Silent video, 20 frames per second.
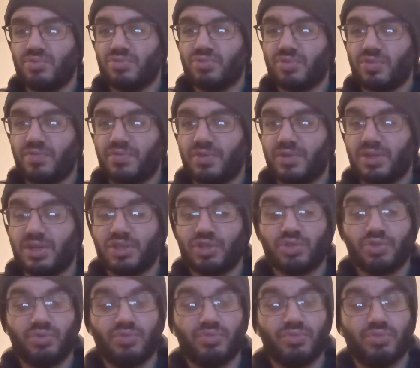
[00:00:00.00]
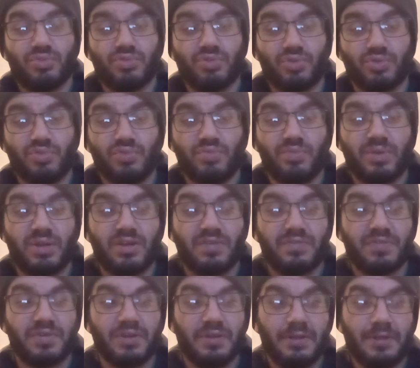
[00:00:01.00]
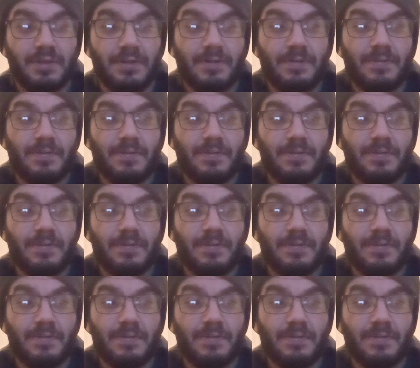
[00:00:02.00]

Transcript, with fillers: le surfeur d'argent, Docteur Doom à la fin,